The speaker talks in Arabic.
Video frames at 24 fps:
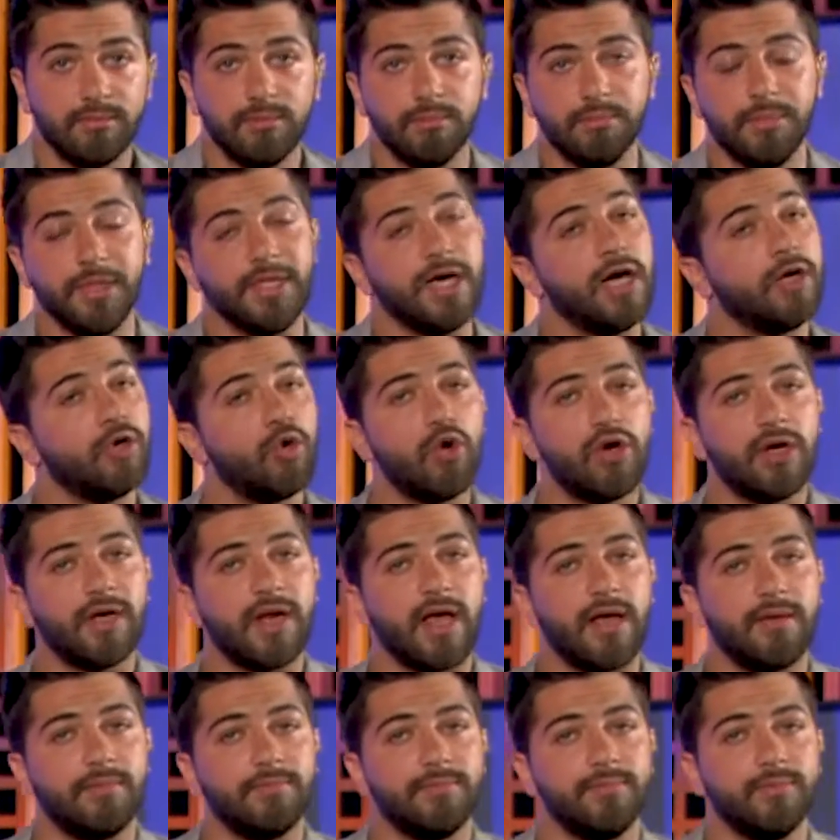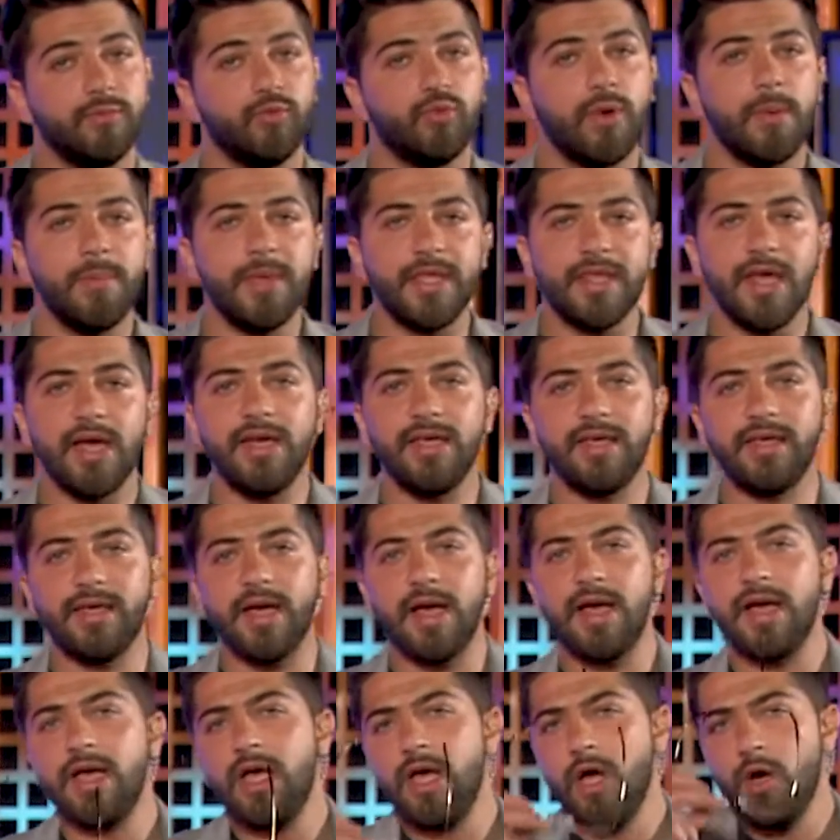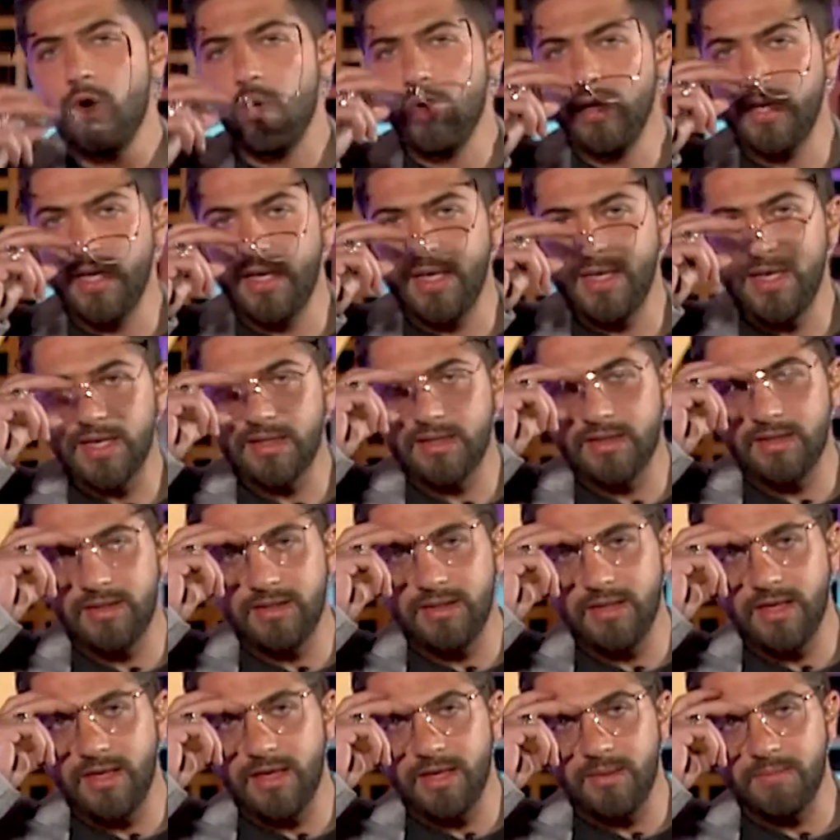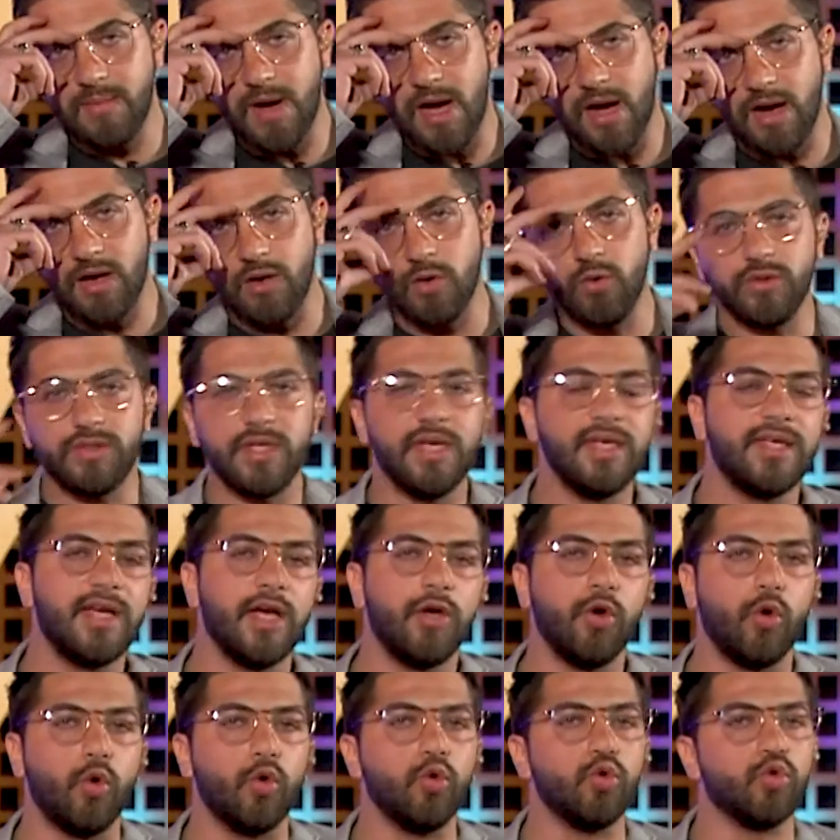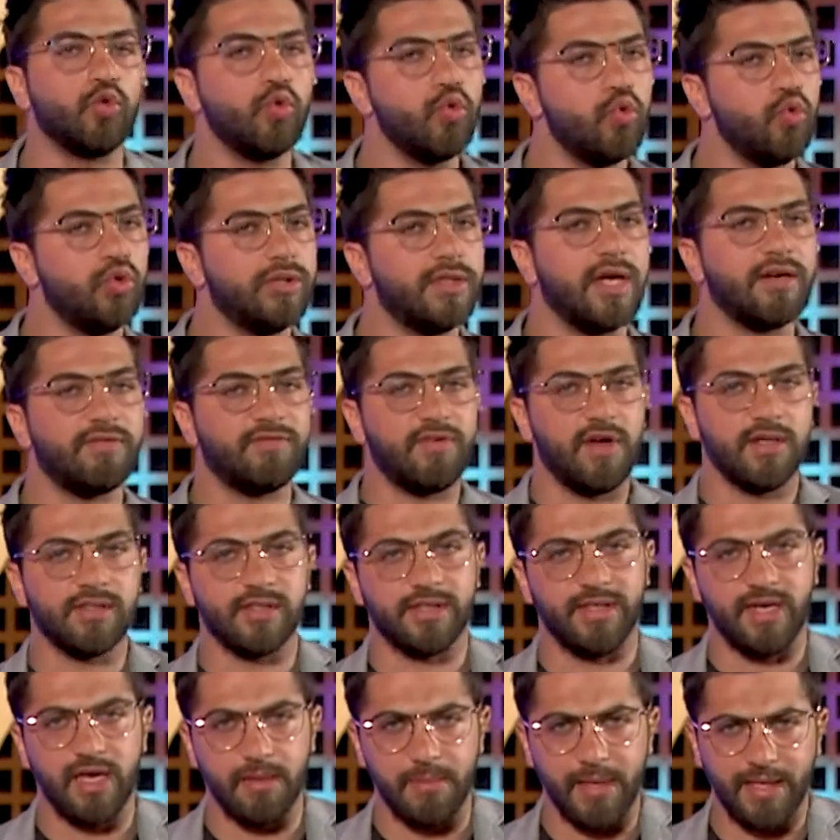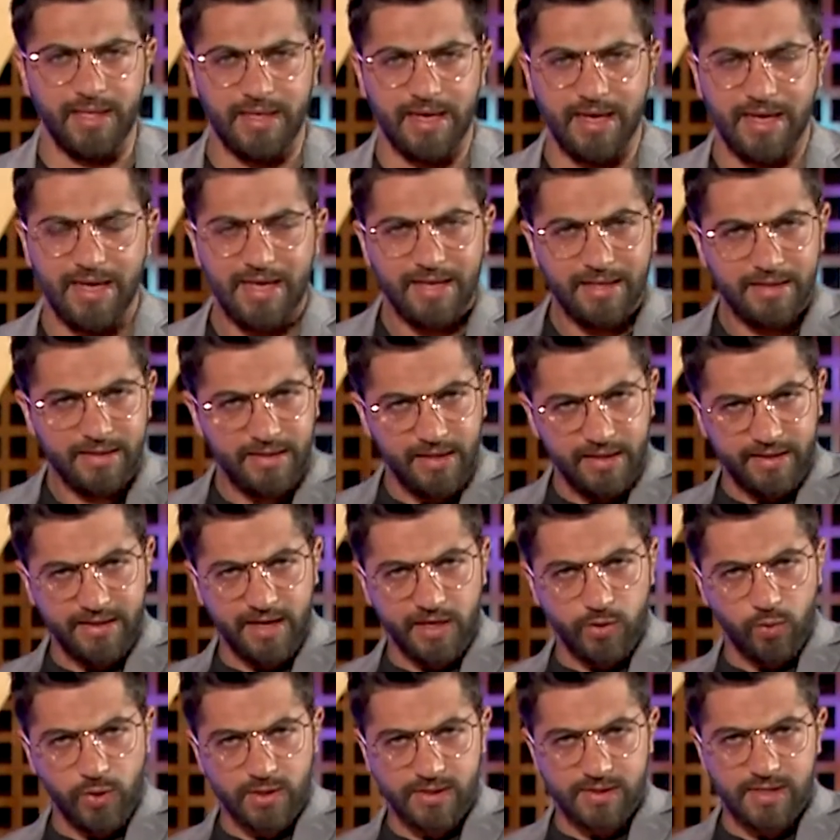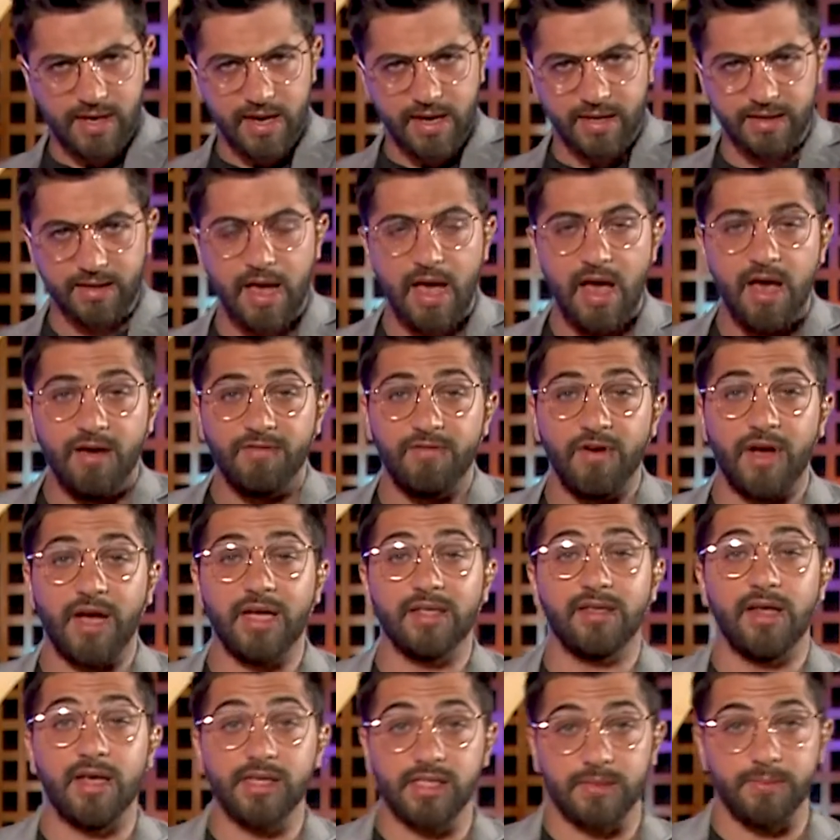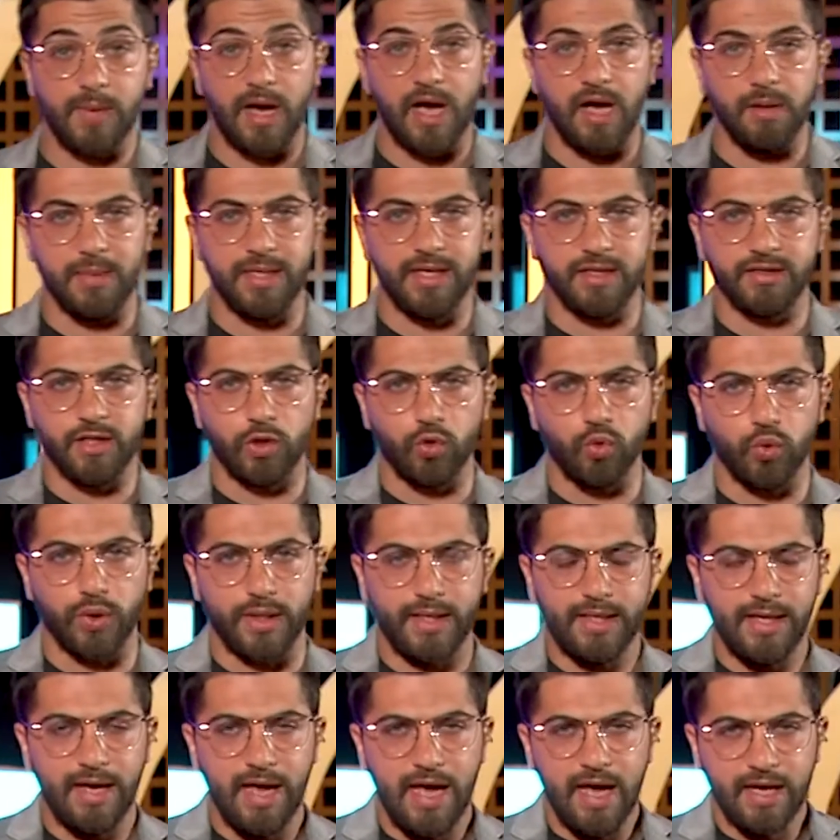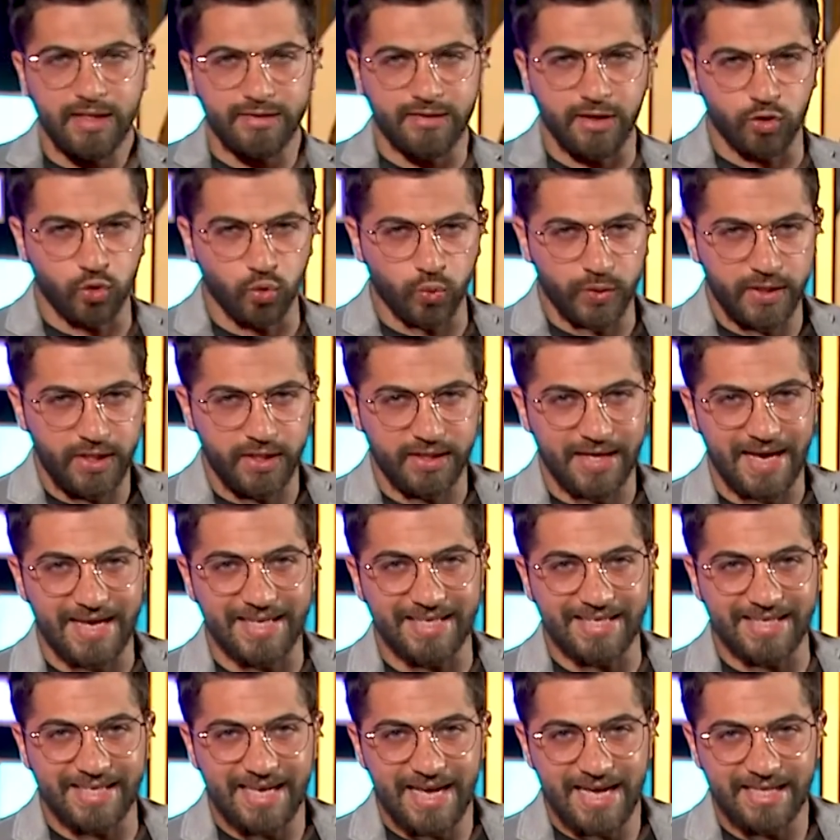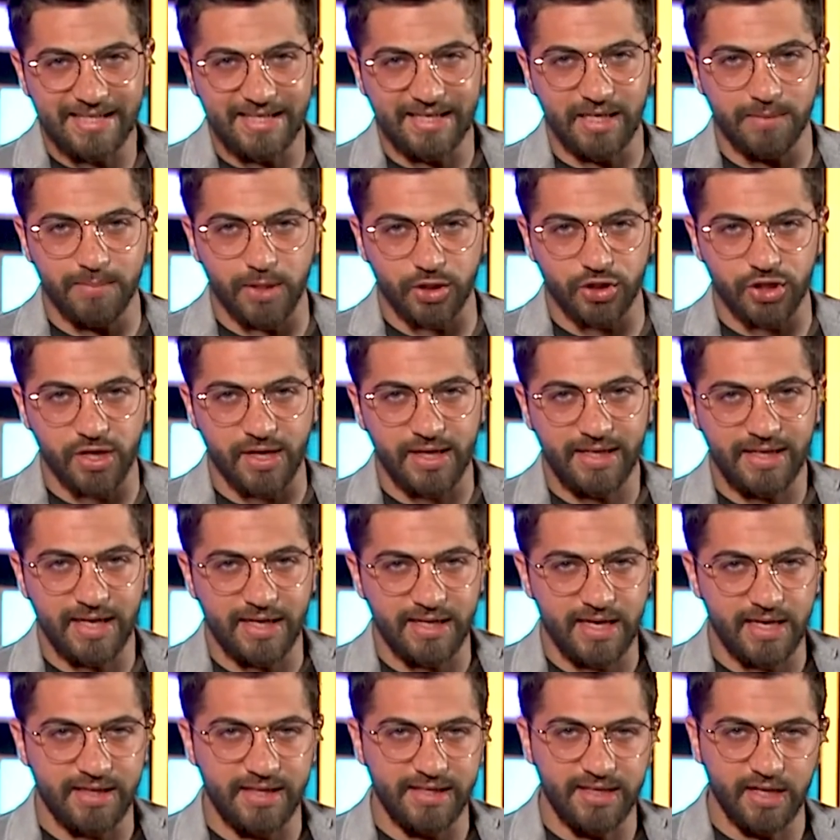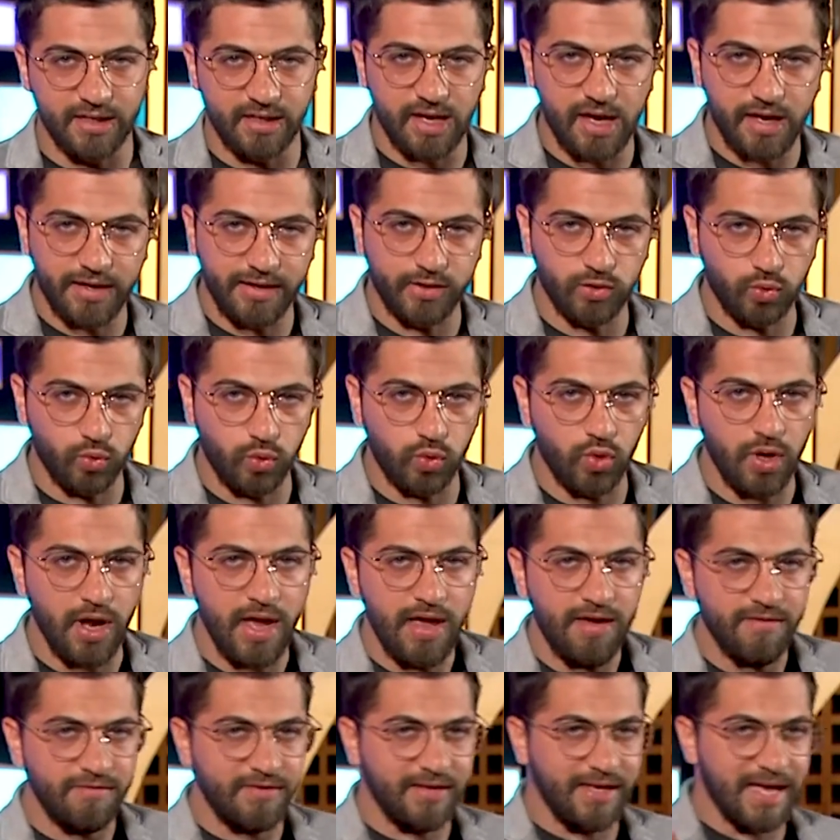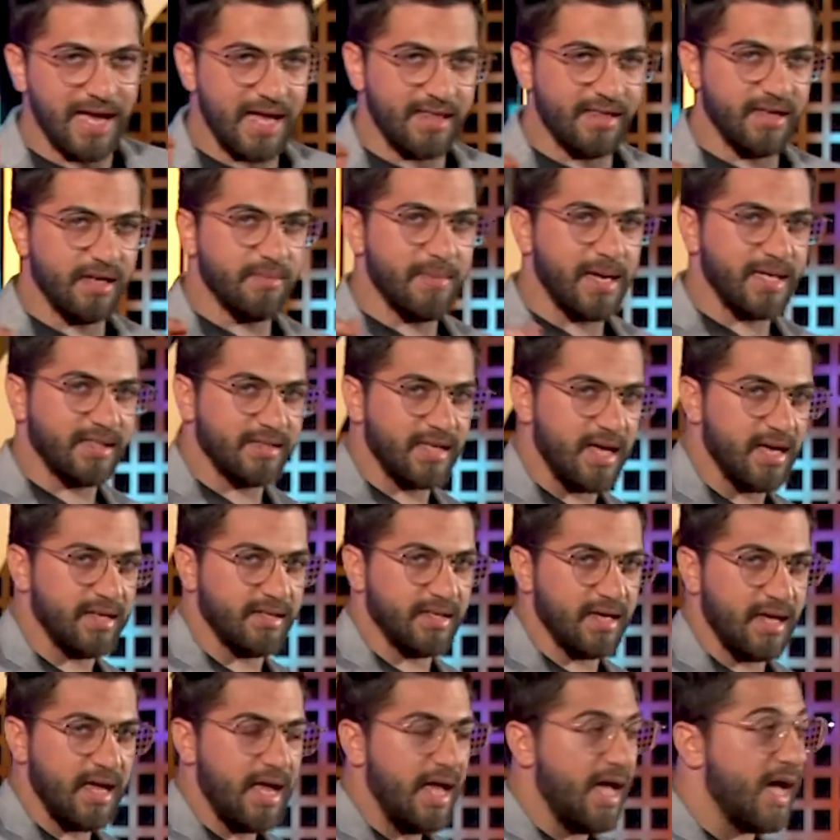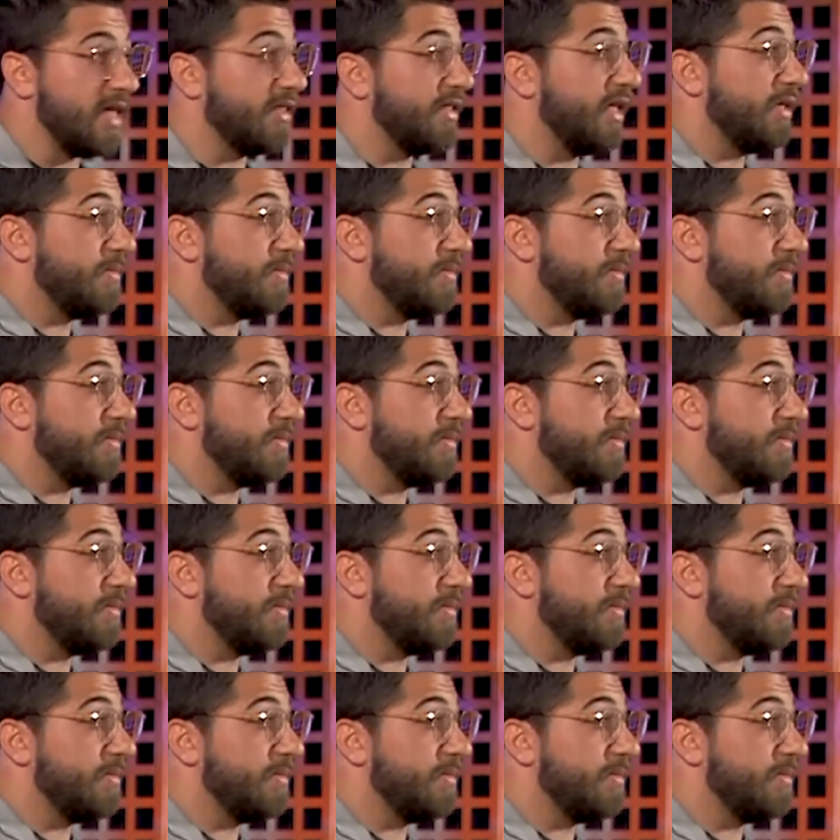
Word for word: بالأخرى وبذلك ألغيت معه تلك الحدود الفاصلة بين تلك الوسائل فقد أصبح من الضروري تطوير الكادر البشري الذي ينخرط في هذا الميدان هذا